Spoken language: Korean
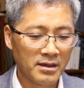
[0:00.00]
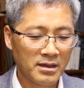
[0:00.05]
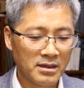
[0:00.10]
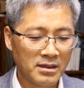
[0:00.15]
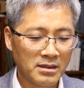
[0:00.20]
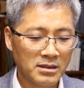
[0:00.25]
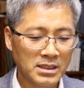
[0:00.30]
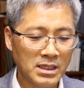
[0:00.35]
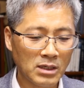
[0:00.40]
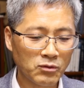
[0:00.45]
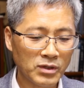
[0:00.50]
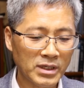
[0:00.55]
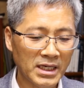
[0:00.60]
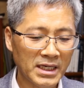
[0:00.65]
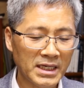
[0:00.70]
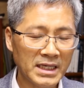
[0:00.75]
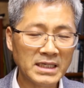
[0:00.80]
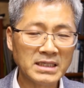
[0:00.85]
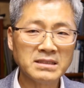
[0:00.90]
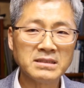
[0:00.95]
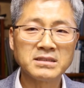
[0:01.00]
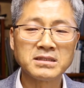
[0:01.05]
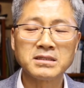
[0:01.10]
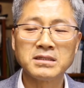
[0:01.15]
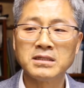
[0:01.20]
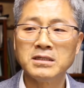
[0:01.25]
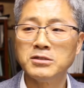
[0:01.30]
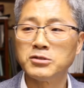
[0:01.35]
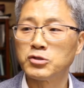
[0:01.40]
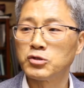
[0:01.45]
그러니까 우리가 이런
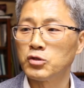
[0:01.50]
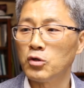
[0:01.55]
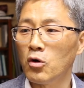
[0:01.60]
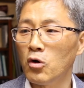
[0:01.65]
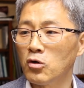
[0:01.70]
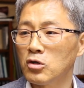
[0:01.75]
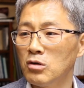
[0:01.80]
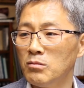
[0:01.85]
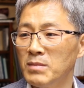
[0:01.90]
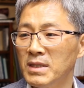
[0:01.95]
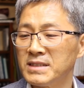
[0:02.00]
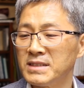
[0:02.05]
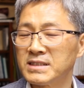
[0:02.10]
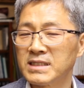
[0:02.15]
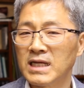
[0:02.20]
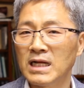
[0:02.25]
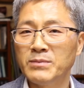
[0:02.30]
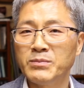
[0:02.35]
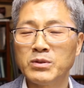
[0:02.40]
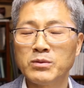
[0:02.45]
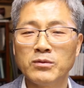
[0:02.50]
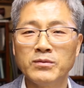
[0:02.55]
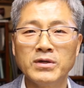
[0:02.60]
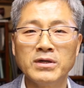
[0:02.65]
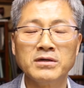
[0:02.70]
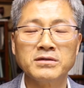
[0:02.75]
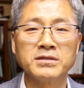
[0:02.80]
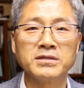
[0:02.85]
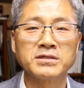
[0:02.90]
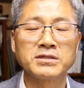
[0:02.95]
것들을 조금만 살펴보면
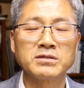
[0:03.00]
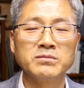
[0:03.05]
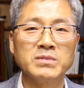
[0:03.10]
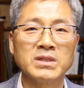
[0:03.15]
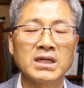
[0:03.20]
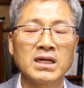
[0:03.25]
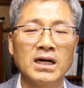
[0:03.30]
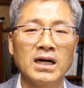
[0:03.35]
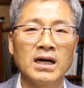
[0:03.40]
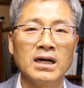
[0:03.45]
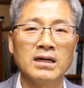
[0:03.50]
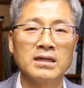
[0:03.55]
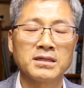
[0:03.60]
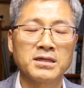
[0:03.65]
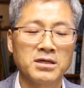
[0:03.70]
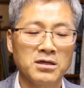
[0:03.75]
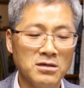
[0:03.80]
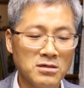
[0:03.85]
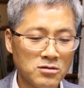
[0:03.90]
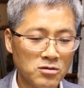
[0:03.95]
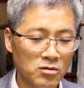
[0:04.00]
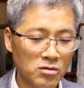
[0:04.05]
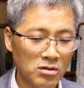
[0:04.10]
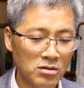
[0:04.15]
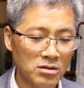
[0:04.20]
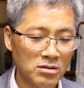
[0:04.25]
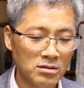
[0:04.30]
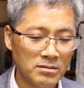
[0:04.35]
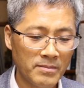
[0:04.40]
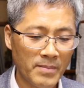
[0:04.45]
어떻습니까?
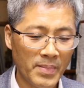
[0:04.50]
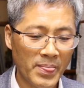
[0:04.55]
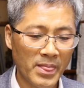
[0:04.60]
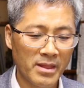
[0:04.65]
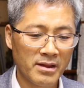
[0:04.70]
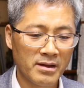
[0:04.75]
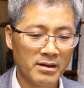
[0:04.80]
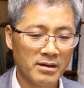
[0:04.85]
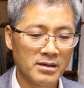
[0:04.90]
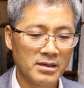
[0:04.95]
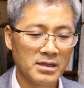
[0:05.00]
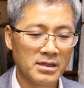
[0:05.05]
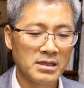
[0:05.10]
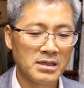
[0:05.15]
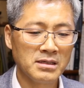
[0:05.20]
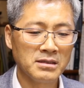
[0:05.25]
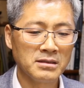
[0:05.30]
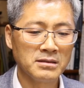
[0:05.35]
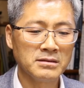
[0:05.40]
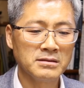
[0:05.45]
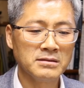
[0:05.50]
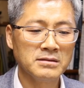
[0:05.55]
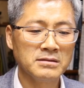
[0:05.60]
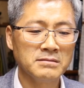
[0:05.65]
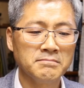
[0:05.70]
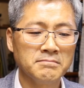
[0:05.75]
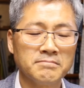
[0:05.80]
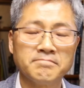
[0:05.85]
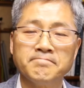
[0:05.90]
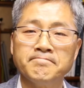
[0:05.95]
결코
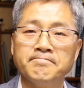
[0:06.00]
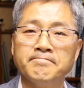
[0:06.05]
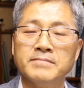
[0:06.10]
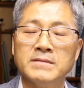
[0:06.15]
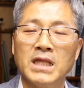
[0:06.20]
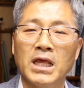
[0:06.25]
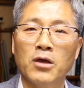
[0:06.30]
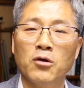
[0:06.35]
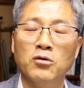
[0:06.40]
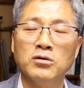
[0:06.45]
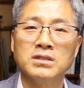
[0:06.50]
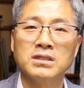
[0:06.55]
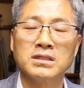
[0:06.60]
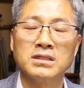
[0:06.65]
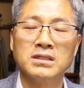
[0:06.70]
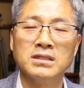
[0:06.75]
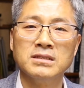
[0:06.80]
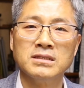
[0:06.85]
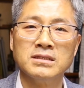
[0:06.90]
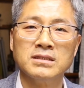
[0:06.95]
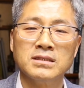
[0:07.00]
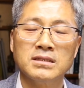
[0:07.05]
이런 내용들은